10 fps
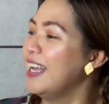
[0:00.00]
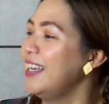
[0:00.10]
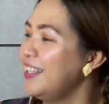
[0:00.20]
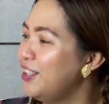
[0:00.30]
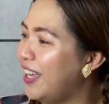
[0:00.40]

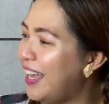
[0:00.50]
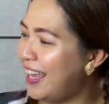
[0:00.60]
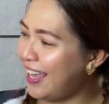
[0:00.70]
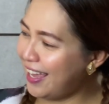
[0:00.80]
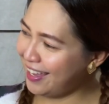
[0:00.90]
Hindi!
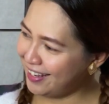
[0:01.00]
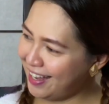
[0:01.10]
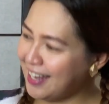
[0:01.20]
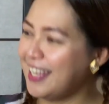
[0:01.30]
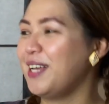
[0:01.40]

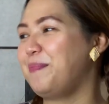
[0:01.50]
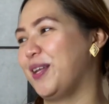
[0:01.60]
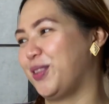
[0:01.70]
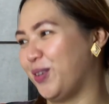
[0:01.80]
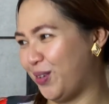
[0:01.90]
Kanina
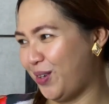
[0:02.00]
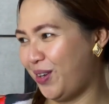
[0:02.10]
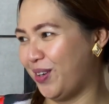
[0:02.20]
pa to!